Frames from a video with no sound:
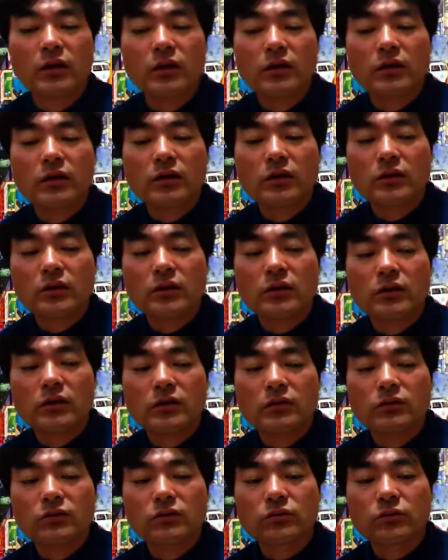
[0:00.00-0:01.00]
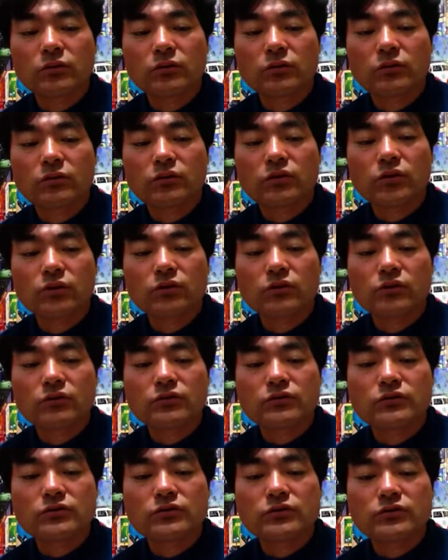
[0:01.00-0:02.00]
えー、っと、協
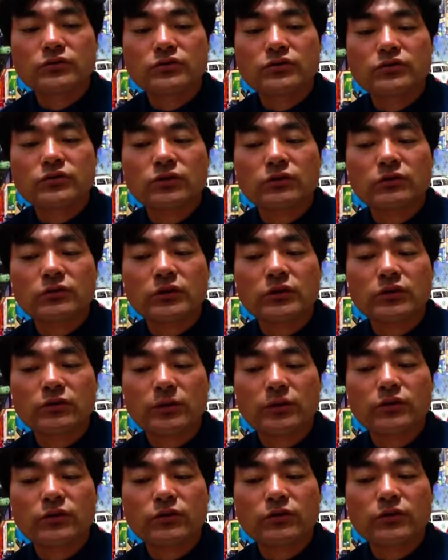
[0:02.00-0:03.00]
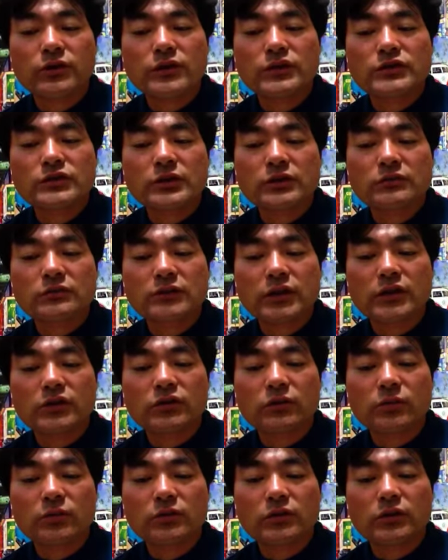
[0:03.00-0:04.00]
力する人っていうのは独占したくない
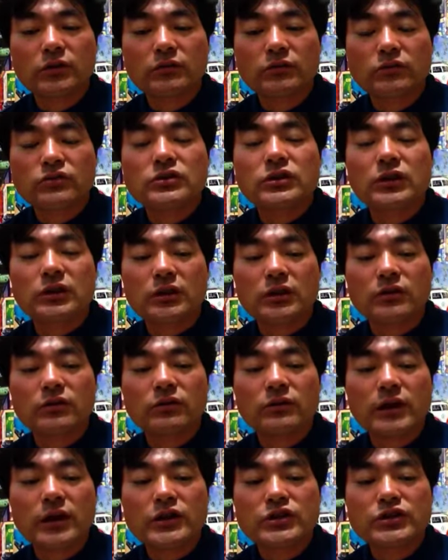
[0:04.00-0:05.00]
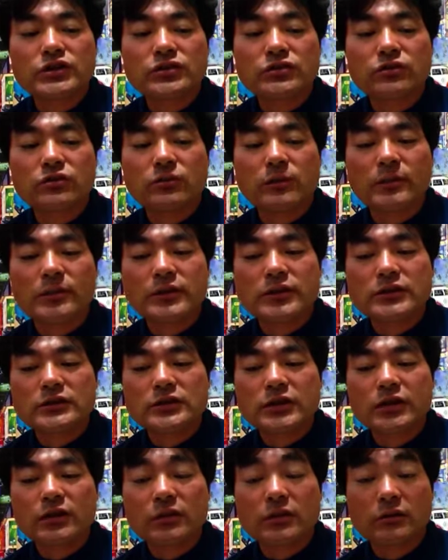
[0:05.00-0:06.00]
と思ってるとしたら、それは IGO のままでいいん
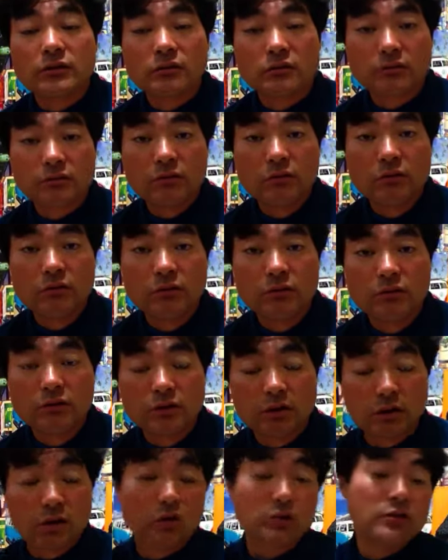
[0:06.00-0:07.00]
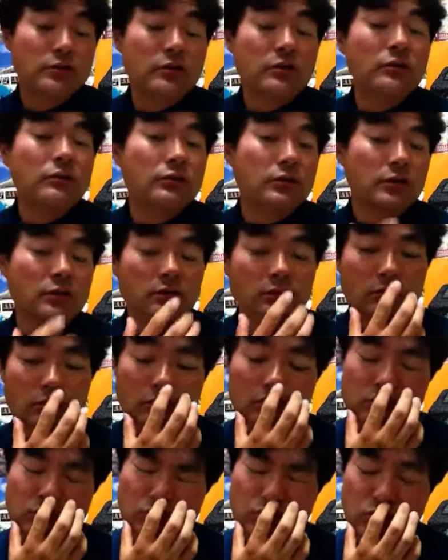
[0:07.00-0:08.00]
じゃないかっていう話ですよね。だ
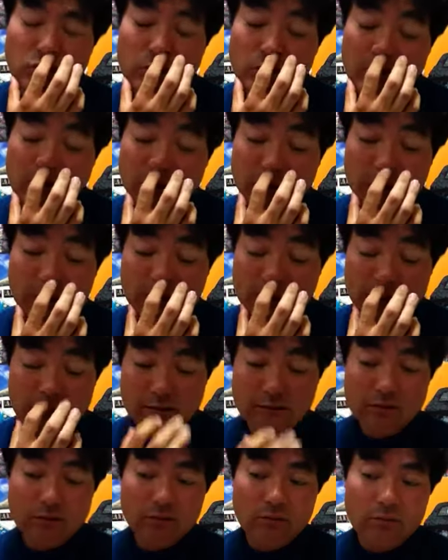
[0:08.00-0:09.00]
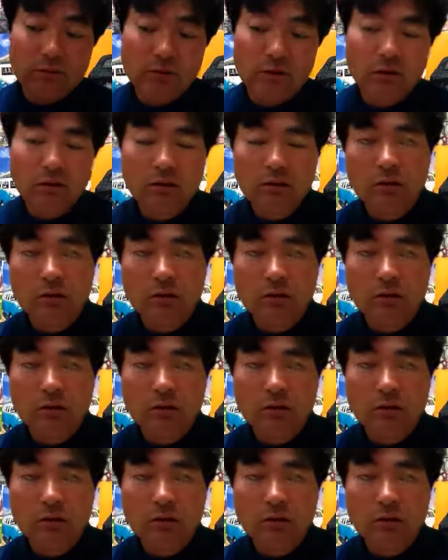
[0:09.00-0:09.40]
からちょっと意味がわかんないですよね。